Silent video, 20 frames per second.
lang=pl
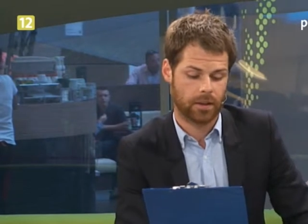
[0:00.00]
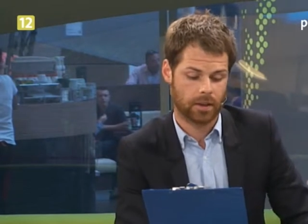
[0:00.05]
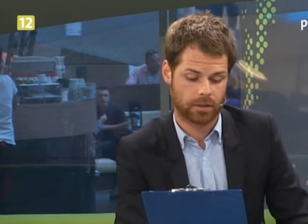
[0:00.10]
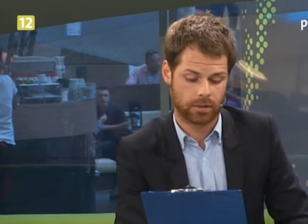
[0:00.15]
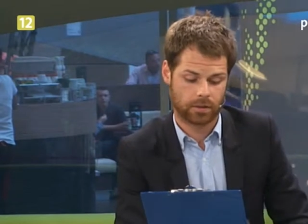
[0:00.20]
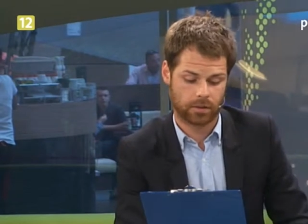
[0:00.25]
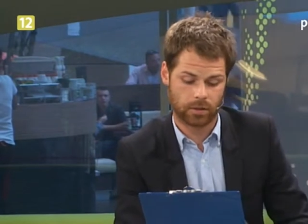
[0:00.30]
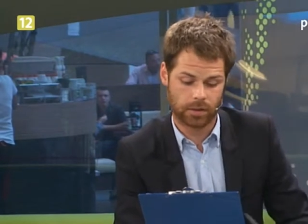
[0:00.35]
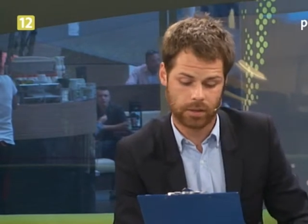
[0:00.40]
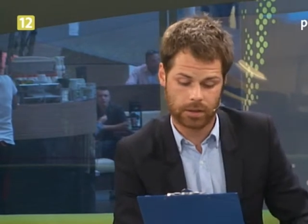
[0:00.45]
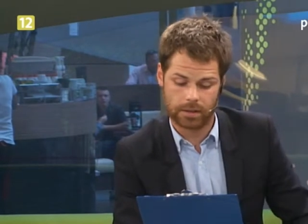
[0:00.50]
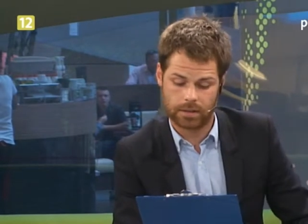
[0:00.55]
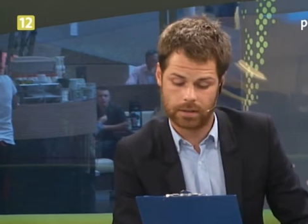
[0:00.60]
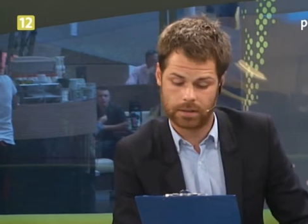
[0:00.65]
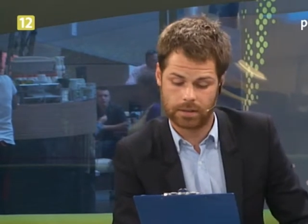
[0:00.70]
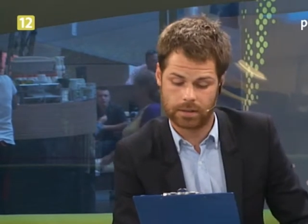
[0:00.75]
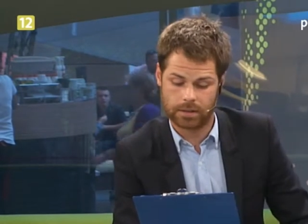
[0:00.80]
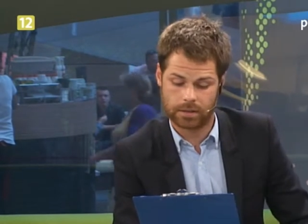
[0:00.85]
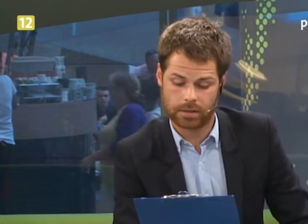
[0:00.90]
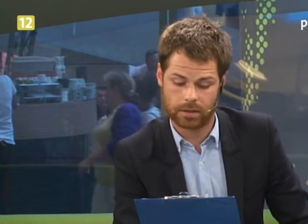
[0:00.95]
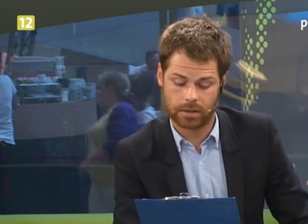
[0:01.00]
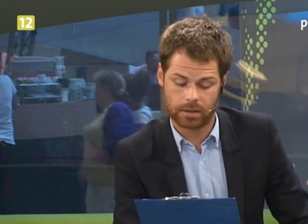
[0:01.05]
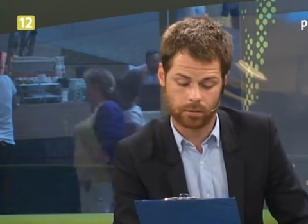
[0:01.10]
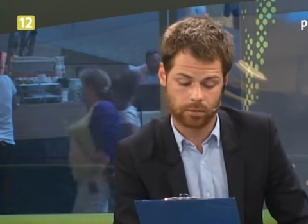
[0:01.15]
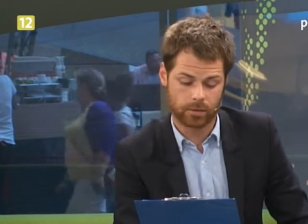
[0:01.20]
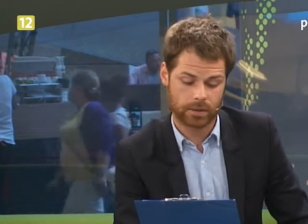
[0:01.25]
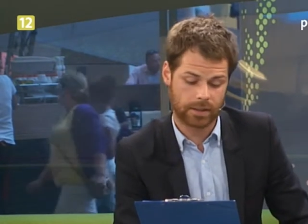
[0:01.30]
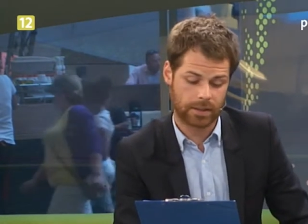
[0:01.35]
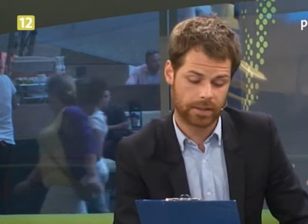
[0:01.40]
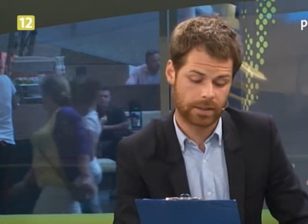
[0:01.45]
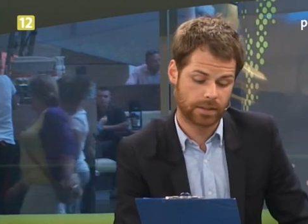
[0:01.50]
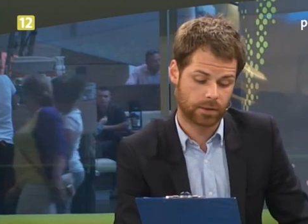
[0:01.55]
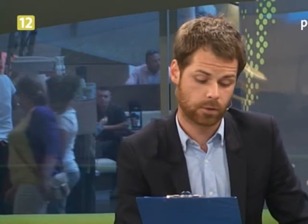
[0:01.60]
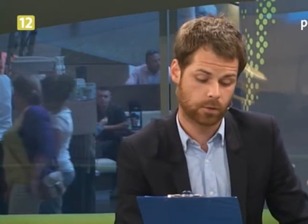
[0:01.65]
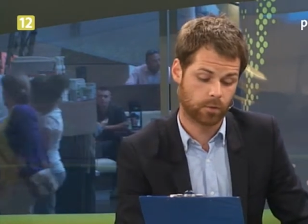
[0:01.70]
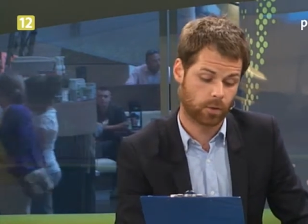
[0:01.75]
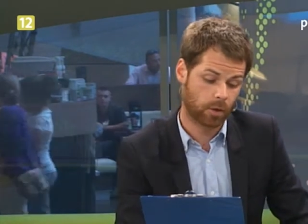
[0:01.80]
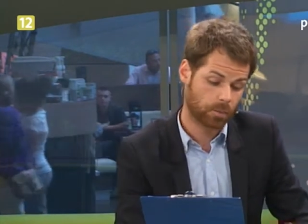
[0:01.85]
Z kolei ze słownika języków